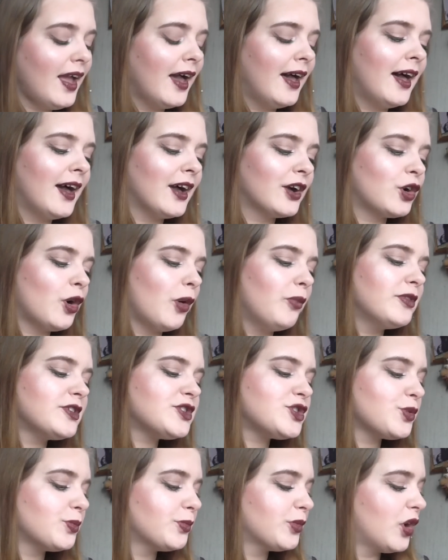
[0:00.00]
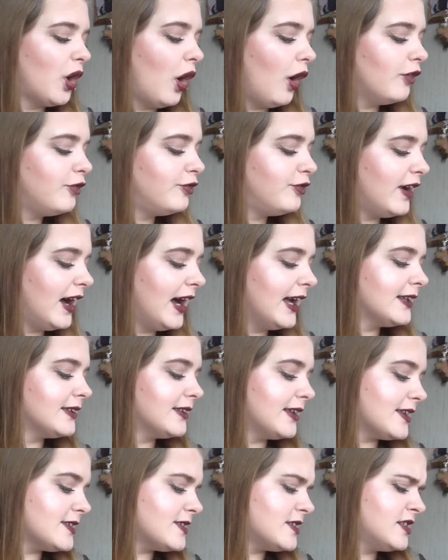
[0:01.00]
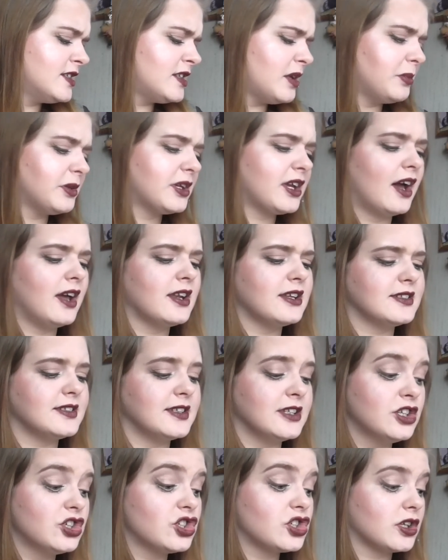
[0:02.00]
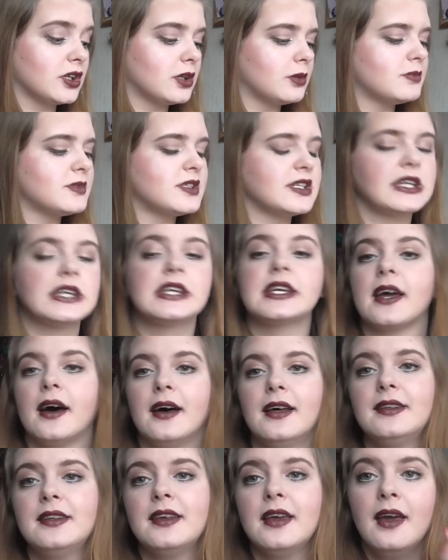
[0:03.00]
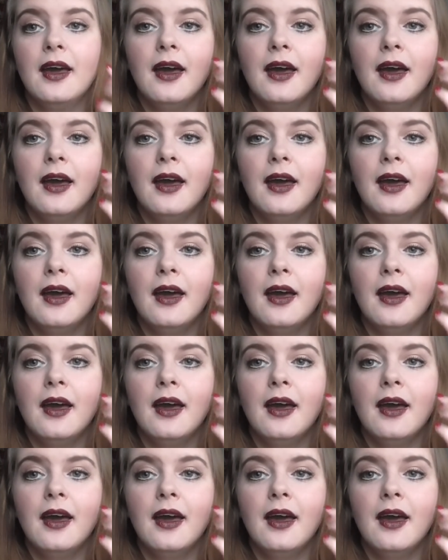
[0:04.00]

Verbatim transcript: Äh, kommen wir zum Kaufverhalten an sich. Da habe ich gar nichts hingeschrieben, sehe ich gerade.